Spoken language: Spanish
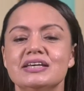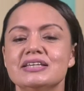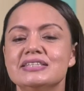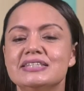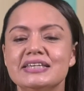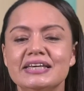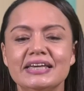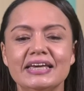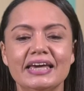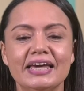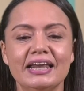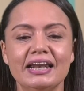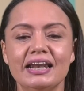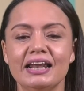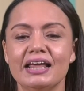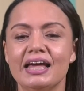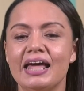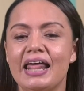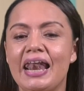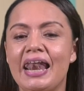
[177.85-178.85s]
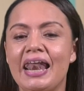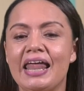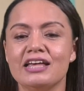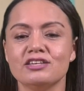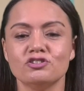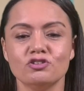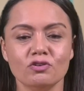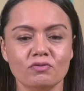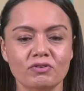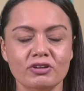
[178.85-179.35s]
Sin él,
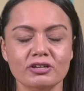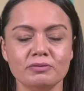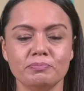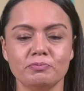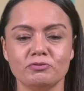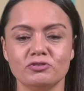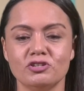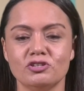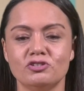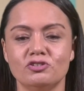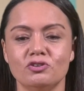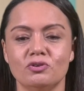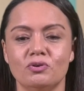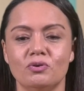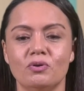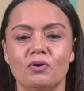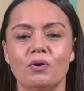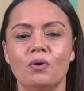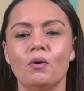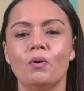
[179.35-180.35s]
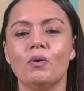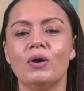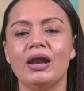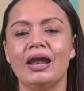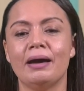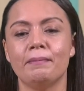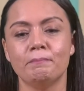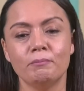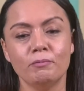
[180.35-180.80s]
la sobreexposición o la